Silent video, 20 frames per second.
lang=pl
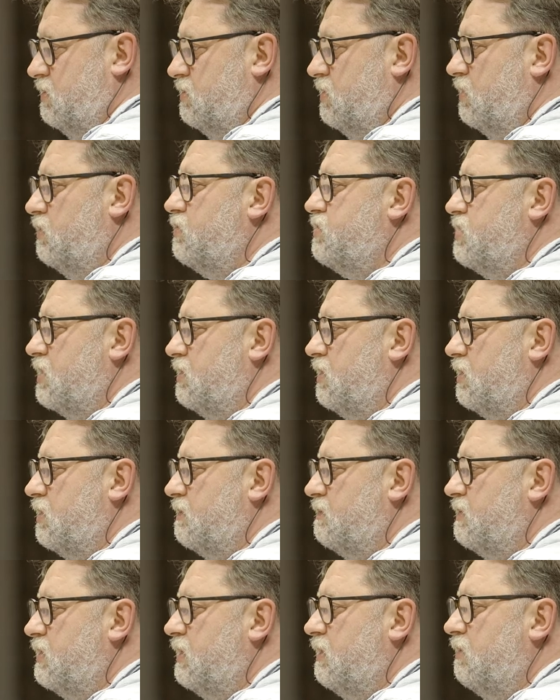No ludzie, no
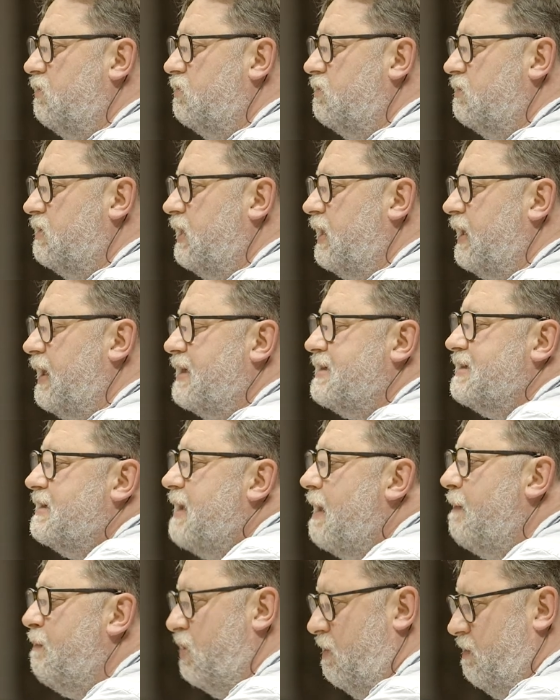ilu, ile razy
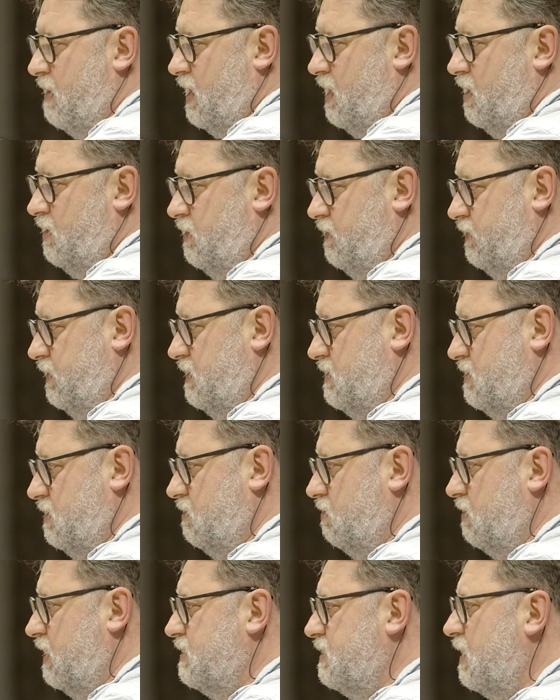nam pomagano w tej
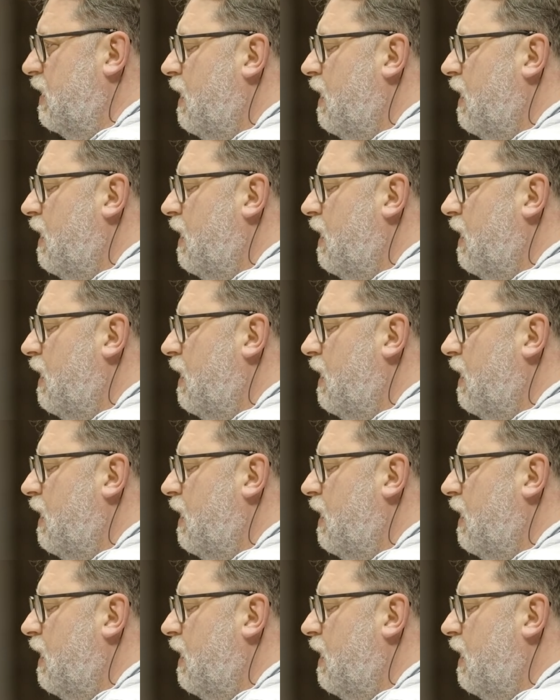sytuacji?